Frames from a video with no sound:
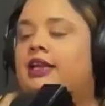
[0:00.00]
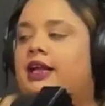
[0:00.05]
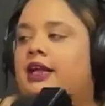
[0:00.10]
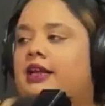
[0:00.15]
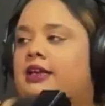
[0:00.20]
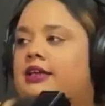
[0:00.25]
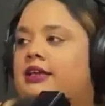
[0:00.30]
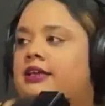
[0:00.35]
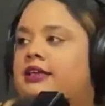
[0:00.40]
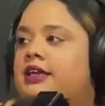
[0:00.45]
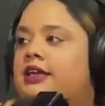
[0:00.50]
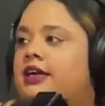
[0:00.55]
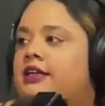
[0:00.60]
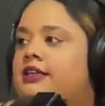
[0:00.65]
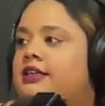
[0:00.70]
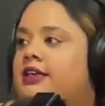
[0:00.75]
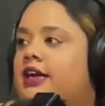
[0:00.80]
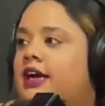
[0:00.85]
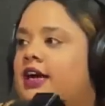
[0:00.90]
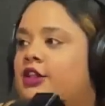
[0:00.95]
la línea
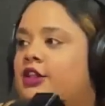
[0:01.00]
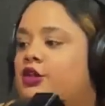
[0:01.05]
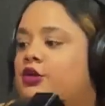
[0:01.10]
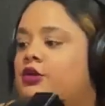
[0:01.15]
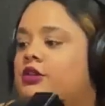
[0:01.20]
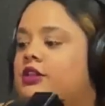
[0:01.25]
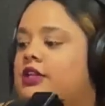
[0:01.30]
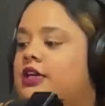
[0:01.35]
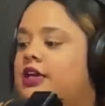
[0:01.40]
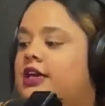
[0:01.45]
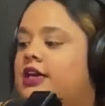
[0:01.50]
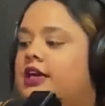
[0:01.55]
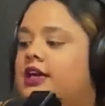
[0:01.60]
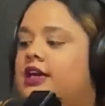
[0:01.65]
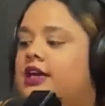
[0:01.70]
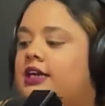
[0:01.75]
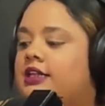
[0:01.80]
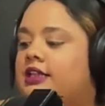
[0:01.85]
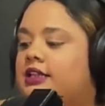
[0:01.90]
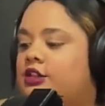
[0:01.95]
ya
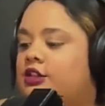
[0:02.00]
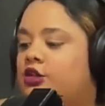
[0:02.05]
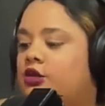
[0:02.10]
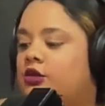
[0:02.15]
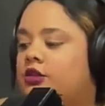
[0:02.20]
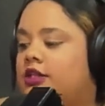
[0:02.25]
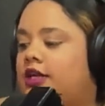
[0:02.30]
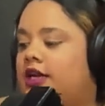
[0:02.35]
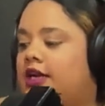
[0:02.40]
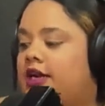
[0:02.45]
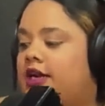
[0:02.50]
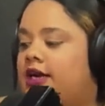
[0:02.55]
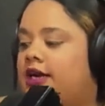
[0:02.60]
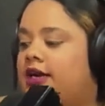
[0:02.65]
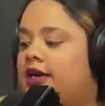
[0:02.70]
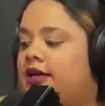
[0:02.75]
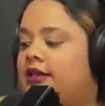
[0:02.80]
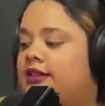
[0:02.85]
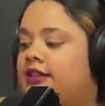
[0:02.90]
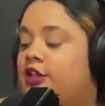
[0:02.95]
donde,
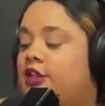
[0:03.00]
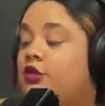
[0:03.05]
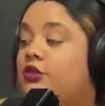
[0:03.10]
donde, de